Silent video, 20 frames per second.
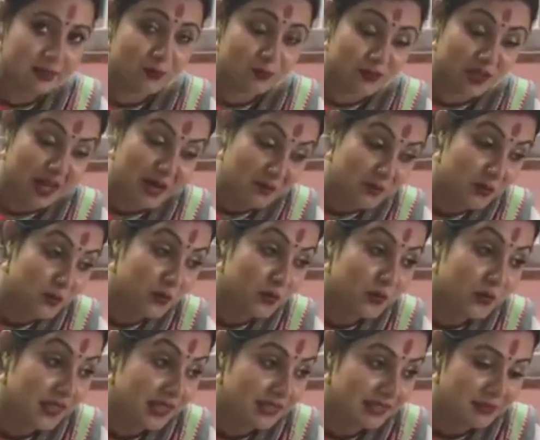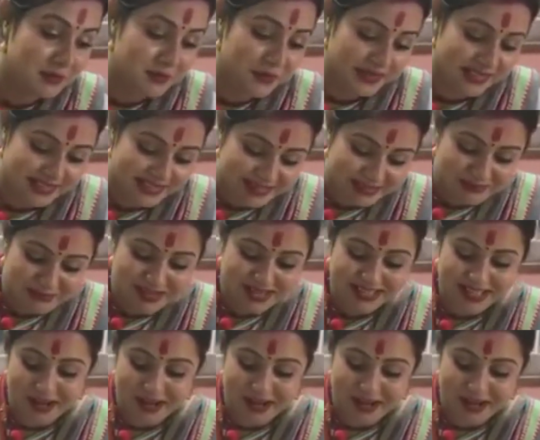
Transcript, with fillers: কিছু খাবো খুব খিদে পেয়েছে এবারে